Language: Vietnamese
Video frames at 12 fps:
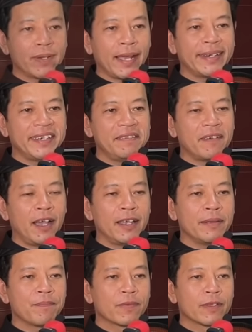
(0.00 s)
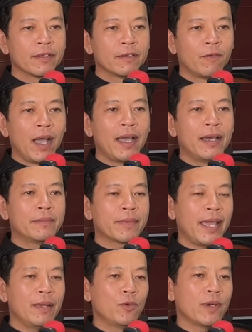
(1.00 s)
năng trí huệ và hôm
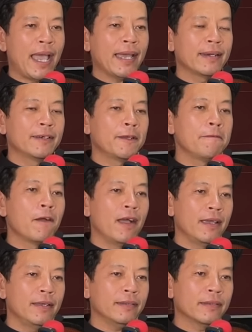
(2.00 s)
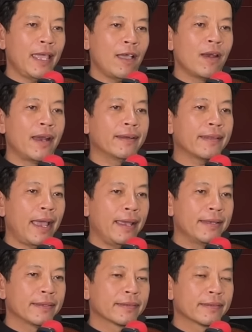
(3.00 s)
nay muốn đạt được trí huệ theo là đức
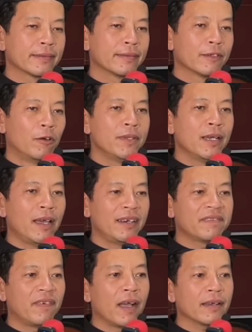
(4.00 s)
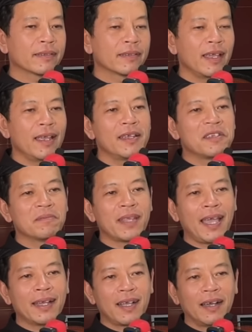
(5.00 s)
thầy cũng như là đức phật thì chúng
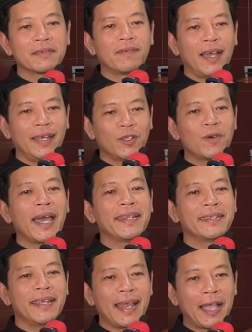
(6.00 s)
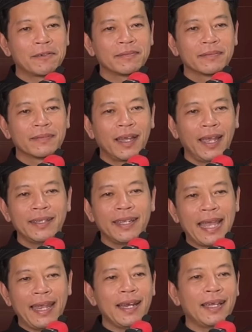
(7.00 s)
ta cần phải tu hành như thế nào ấy
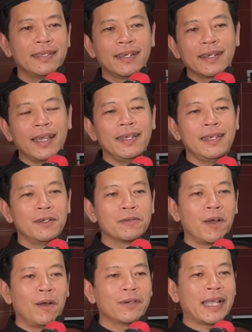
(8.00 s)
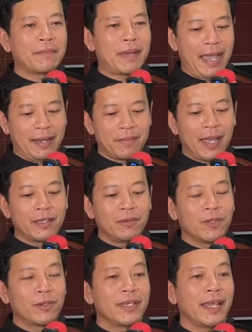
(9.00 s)
thì đấy là những cái yếu tố căn bản mà
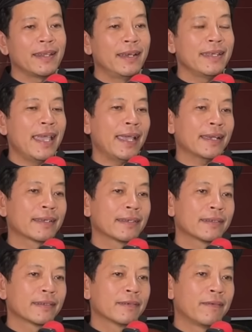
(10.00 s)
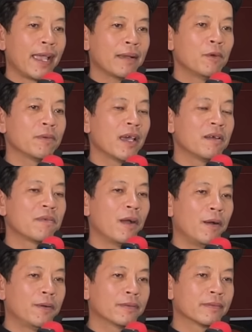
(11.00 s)
chúng tôi dành thời gian khoảng một giờ đồng
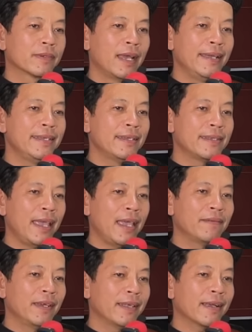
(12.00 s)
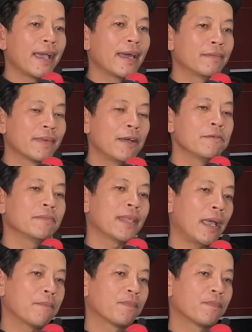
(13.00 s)
hồ để chia sẻ với tất cả đồng đạo chúng ta